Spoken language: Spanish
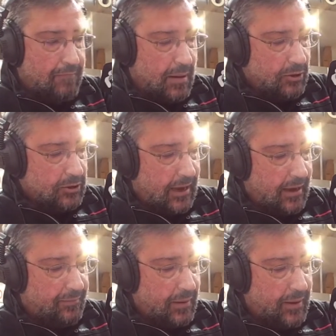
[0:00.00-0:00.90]
Vamos
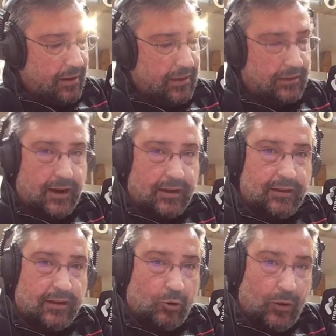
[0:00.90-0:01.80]
a ver, mientras
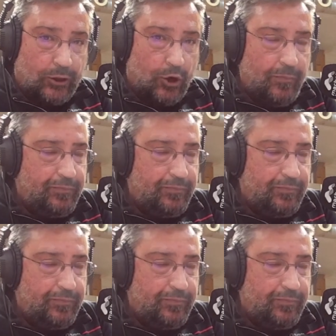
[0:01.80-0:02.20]
eh, te cuento,